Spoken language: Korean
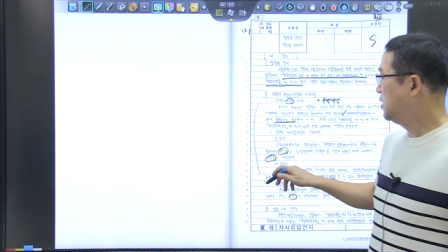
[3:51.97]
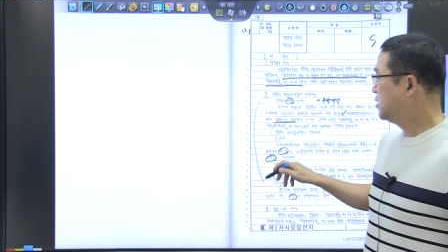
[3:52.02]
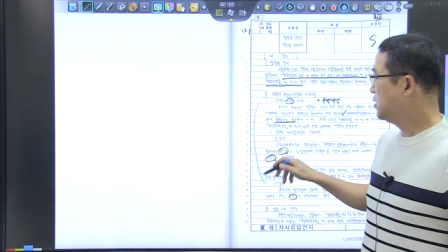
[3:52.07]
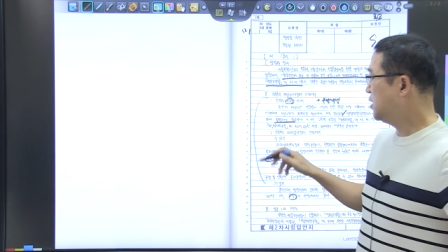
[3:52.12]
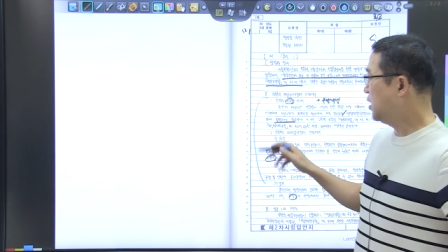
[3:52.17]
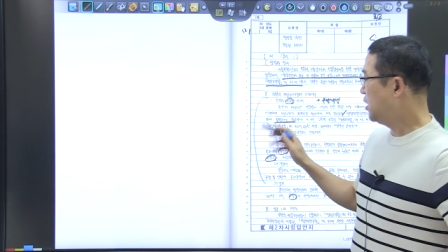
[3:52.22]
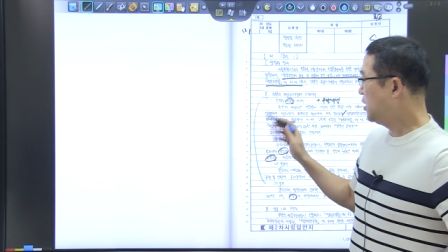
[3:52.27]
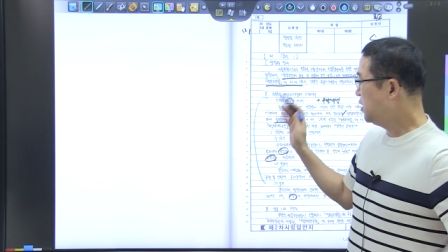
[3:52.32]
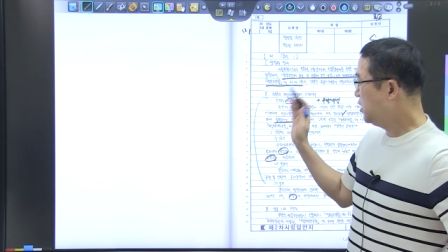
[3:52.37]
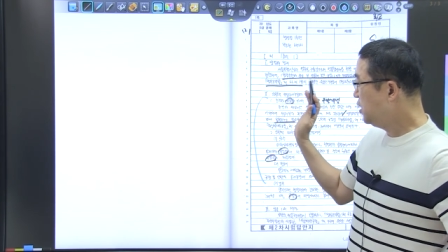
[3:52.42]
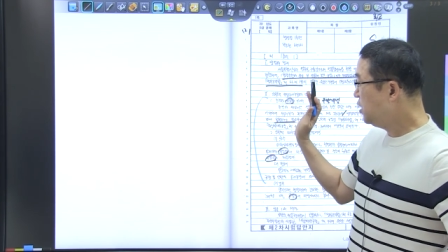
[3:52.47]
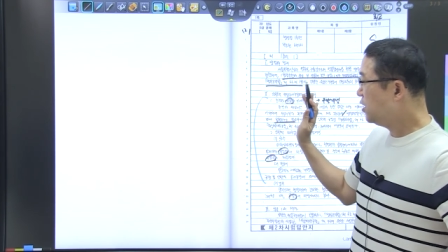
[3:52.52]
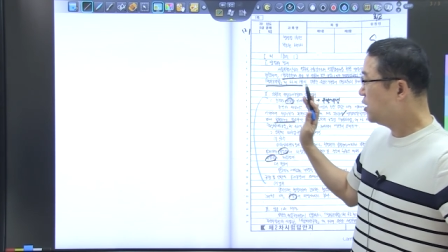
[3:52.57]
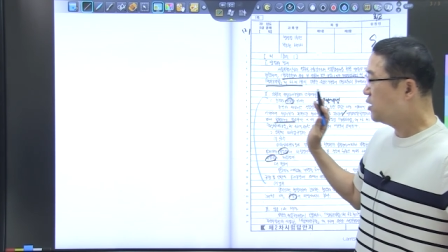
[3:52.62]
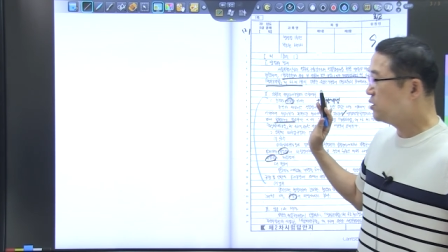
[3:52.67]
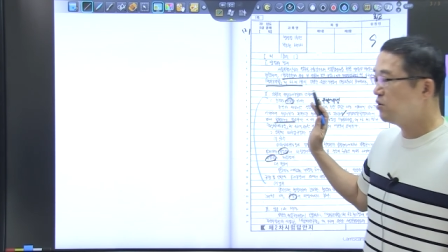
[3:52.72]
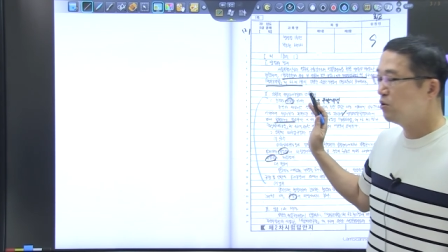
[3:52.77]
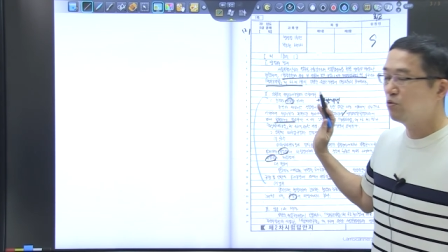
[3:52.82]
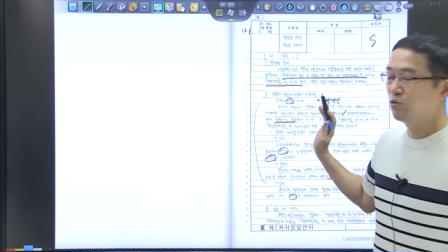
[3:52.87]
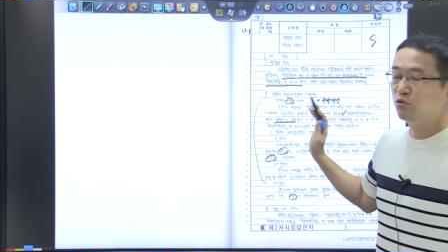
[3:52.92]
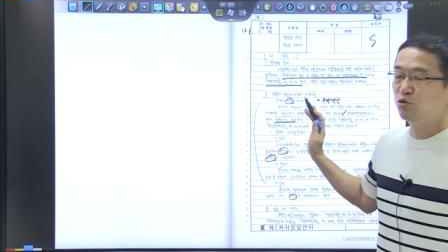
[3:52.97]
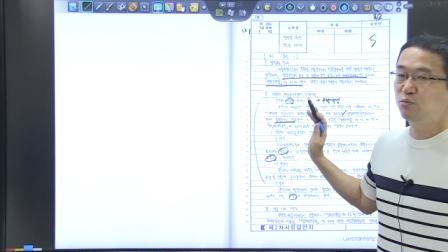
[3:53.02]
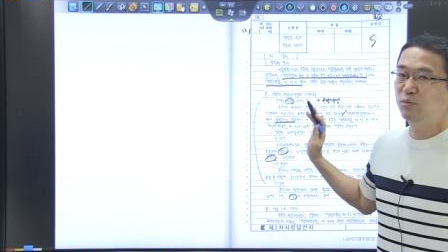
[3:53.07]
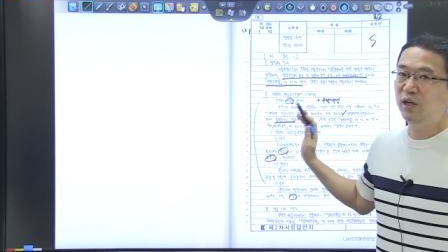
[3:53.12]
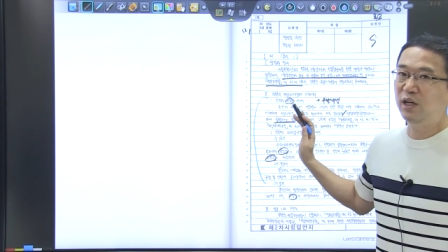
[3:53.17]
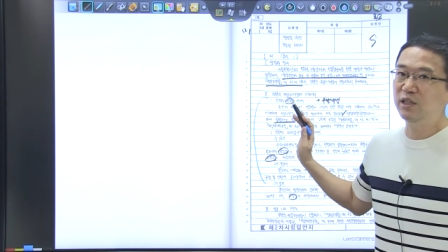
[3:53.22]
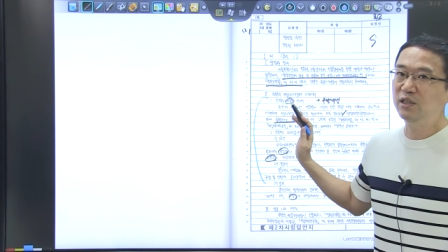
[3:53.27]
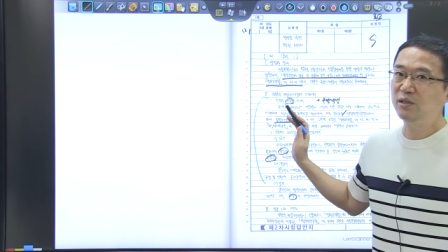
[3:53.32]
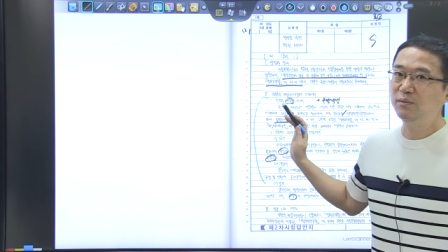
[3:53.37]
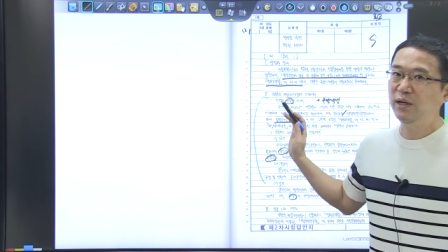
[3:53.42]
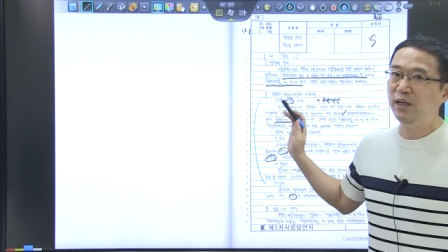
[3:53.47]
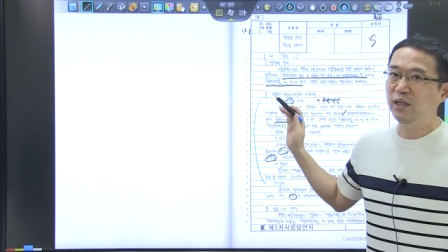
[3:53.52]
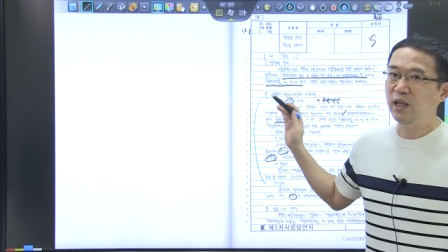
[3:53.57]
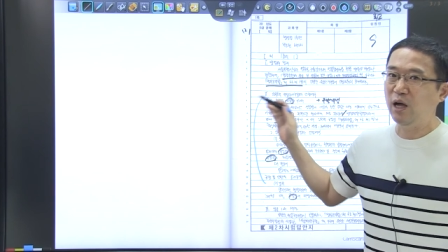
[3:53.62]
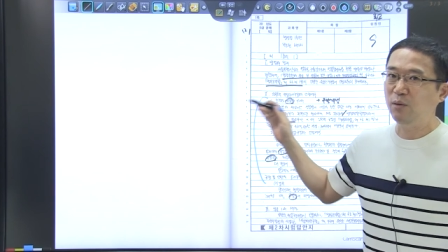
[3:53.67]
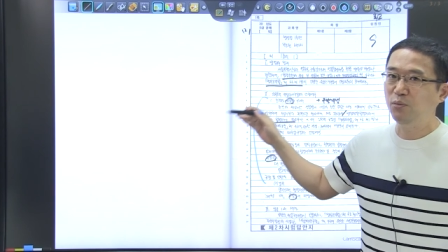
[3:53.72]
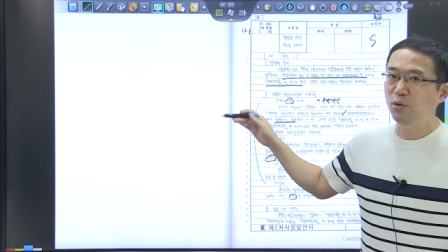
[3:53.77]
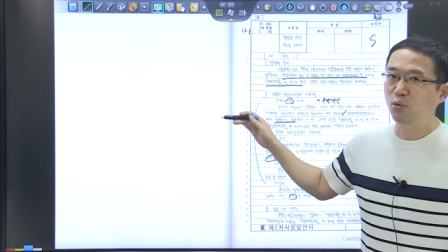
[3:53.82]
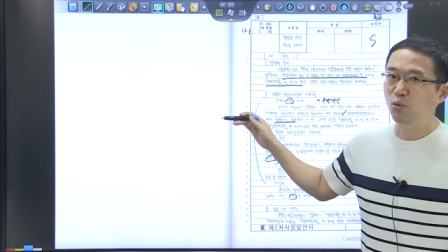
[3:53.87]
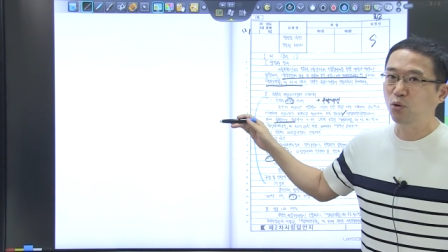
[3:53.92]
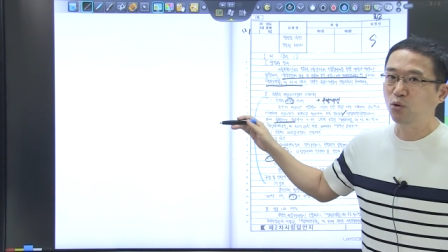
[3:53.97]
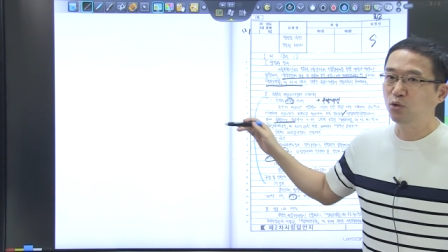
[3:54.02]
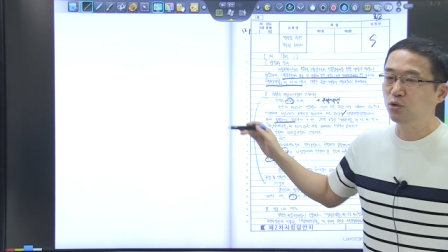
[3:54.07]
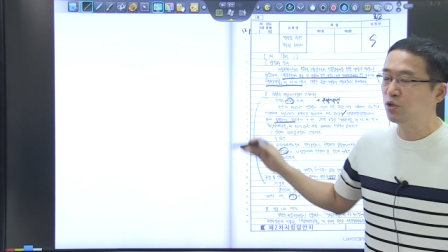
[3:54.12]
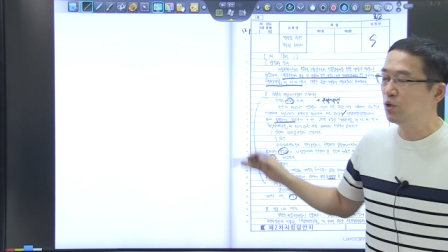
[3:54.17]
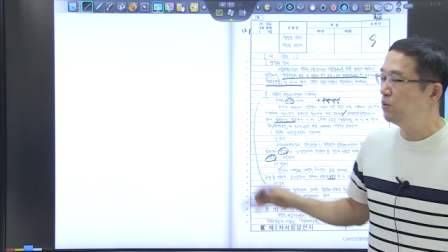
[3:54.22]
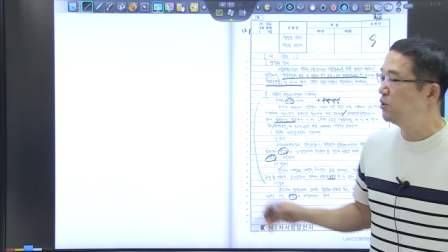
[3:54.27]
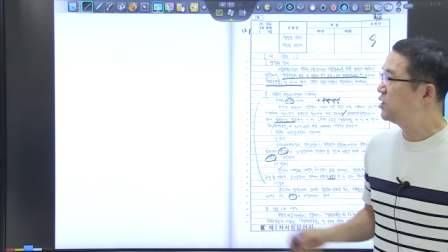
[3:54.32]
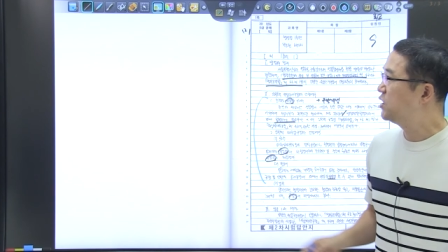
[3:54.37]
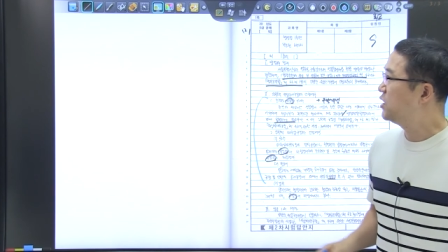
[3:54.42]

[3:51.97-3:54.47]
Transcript: 이제 이렇게 써도 충분하지만 앞으로 고득점을